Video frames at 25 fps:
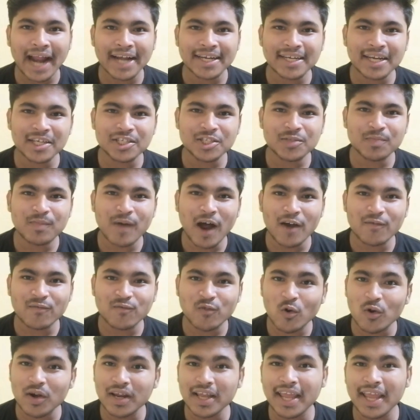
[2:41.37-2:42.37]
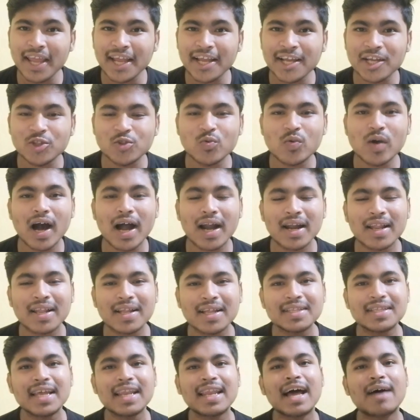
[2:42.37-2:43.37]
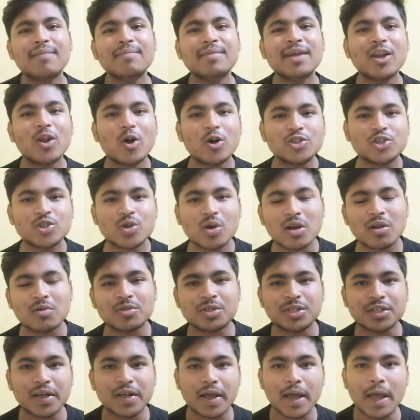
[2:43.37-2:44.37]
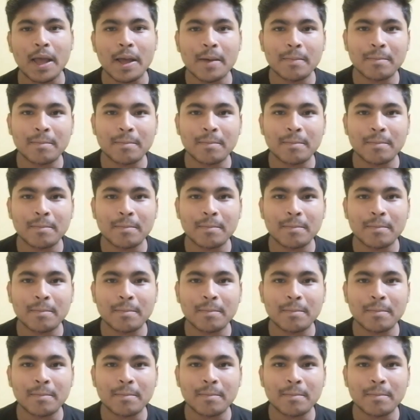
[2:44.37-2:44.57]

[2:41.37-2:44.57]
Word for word: একটা স্মার্টফোনকেই কিন্তু আলাদা আলাদা নামে লঞ্চ করা হচ্ছে